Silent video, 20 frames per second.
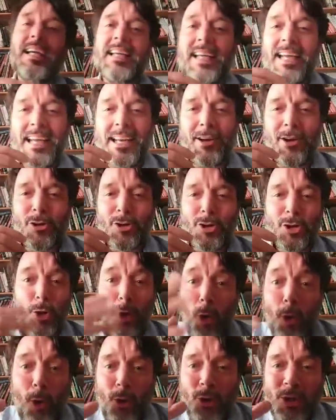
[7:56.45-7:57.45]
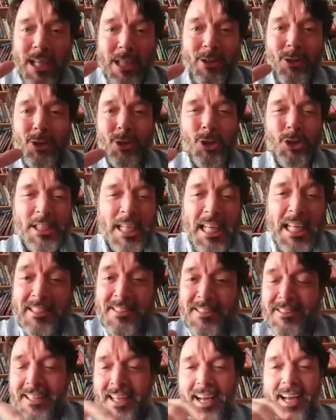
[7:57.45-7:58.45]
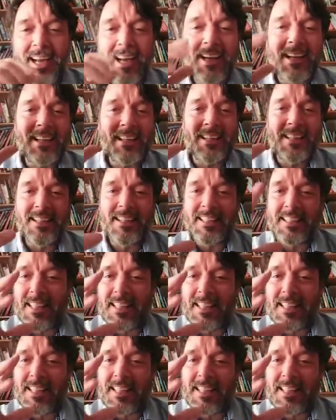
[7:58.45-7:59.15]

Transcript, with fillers: en los locos años 80, en esa